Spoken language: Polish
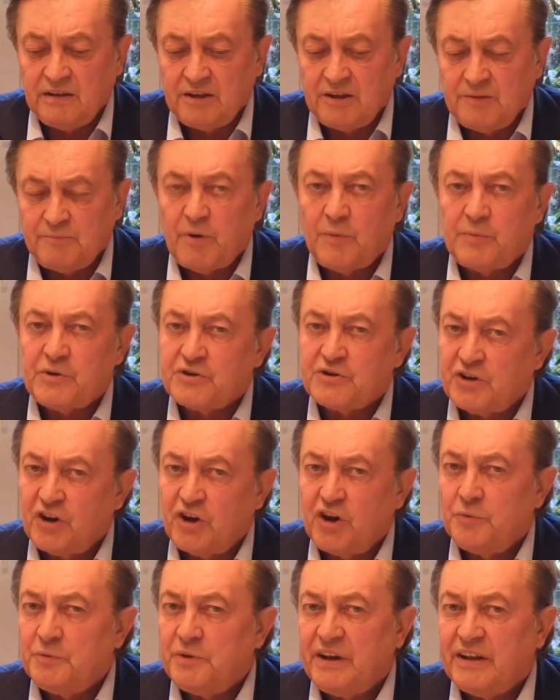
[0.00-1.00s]
Poproszono
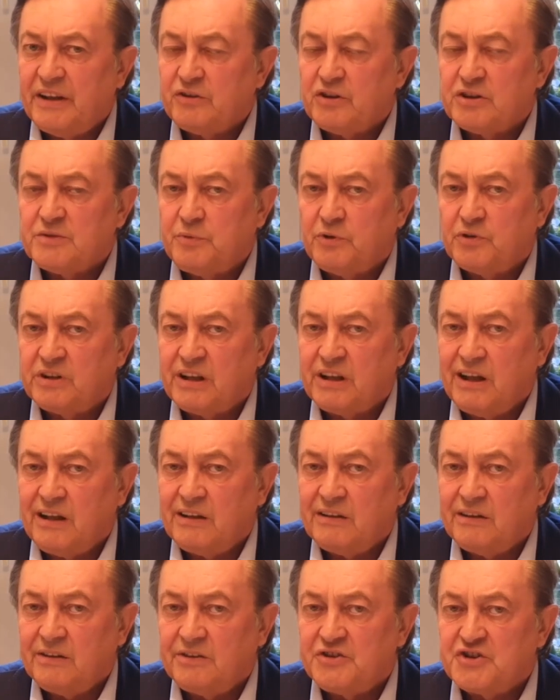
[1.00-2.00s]
mnie na to
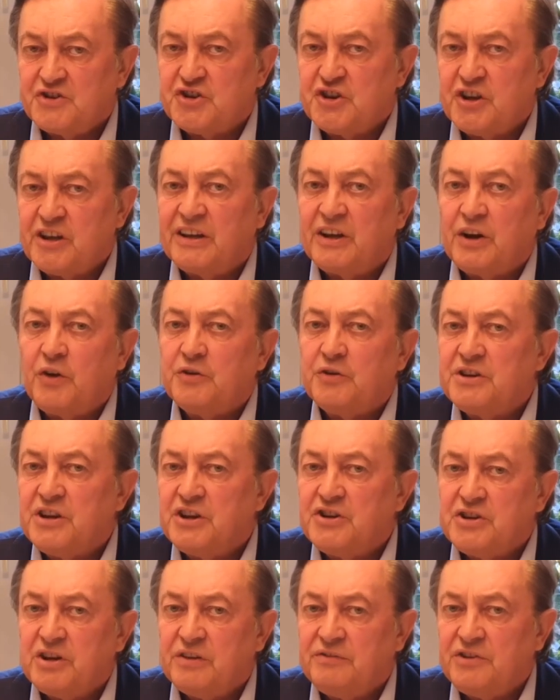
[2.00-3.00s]
spotkanie. Trzykrotnie
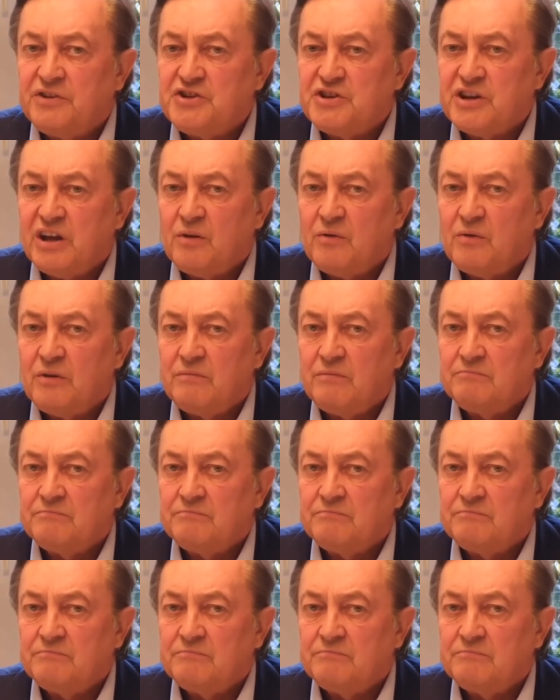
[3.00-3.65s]
się widziałem.